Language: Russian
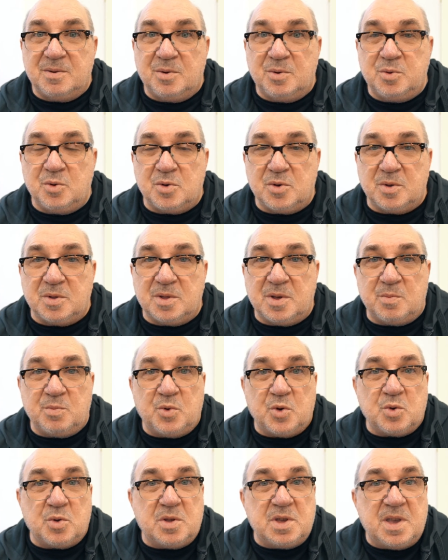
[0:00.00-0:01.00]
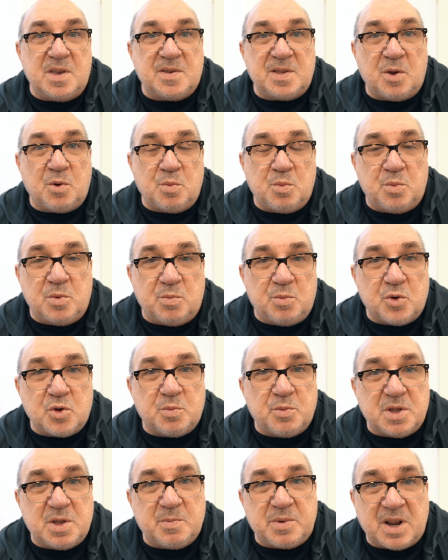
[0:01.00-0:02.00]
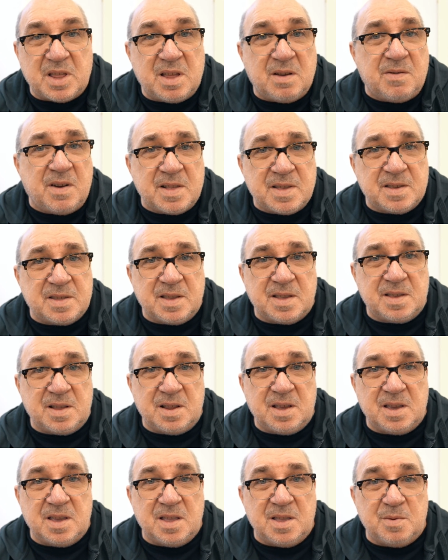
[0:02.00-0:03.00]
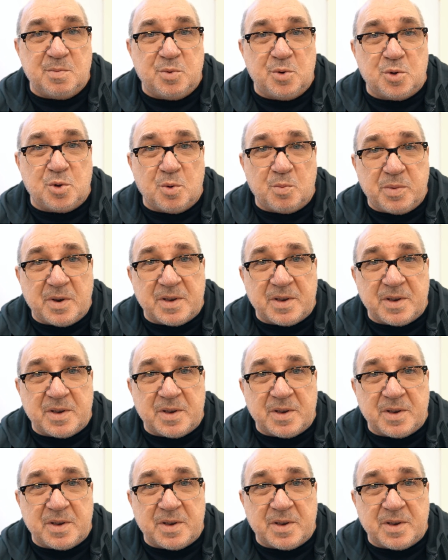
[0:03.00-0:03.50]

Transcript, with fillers: он уже, да, может, я не знаю, он, может быть, и продавать этой телеги не будет. Он